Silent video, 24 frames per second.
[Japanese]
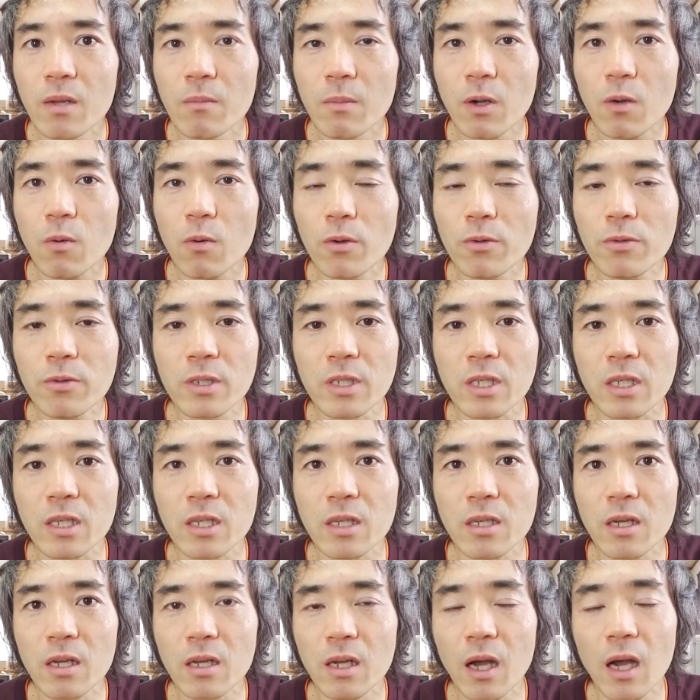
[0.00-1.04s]
まあ、こういうふう
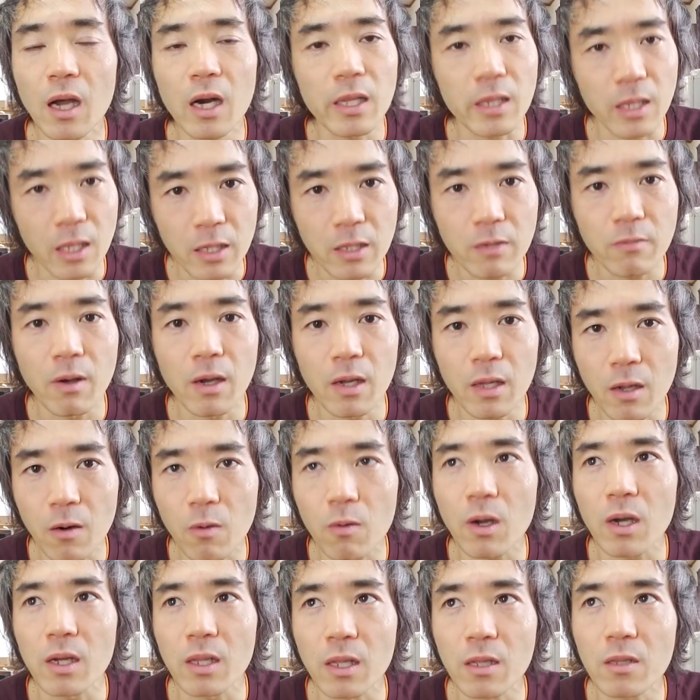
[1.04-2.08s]
に晴れた日はや
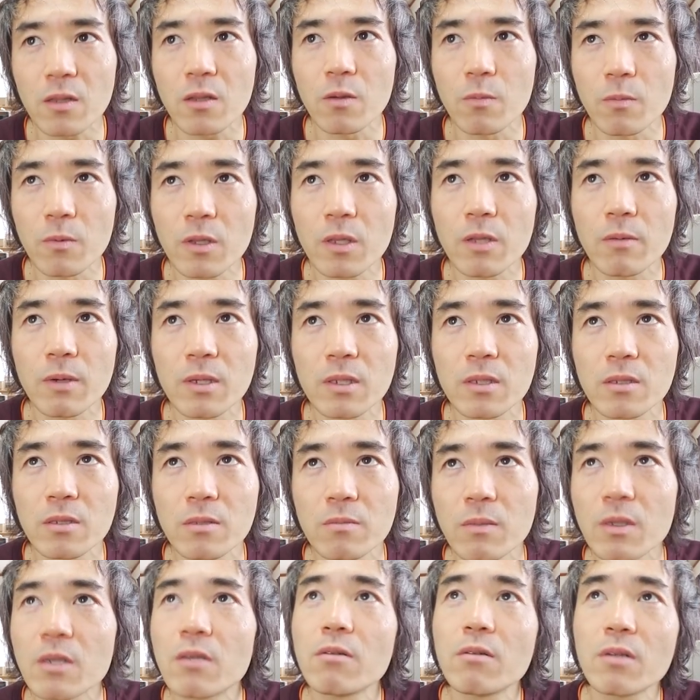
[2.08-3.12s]
ろうかなって思ってま
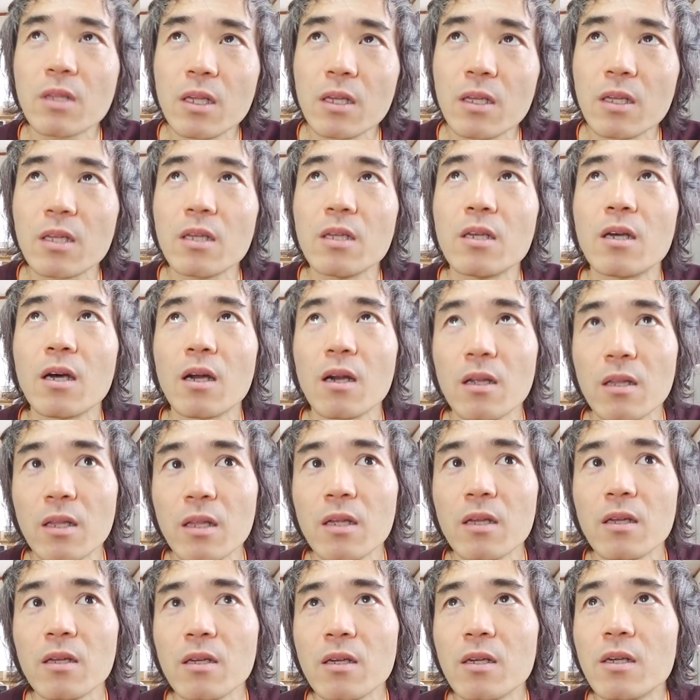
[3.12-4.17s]
すまあ今日天気いいから
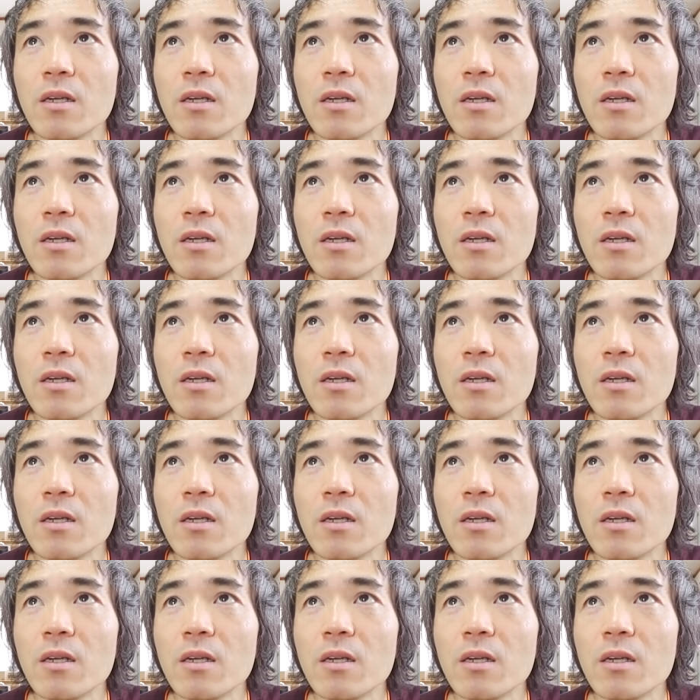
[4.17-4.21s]
ね